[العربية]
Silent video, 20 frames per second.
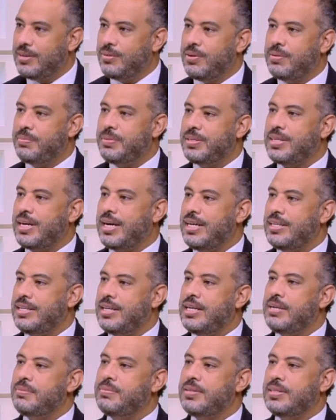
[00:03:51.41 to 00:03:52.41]
والمساحات
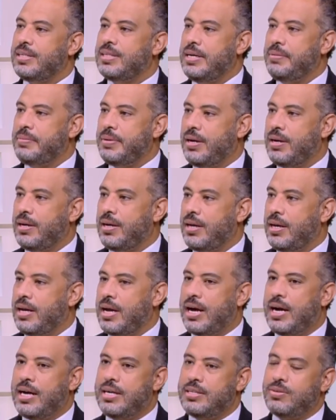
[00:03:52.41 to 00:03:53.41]
اللي بتتعمل
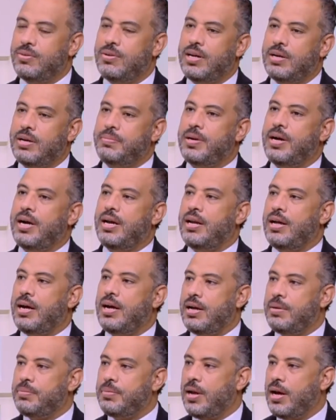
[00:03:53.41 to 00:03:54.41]
عايز اقول لك من
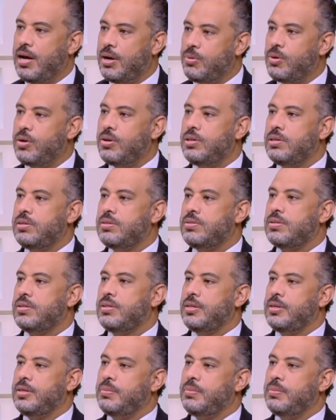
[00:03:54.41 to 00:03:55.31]
من الحوائط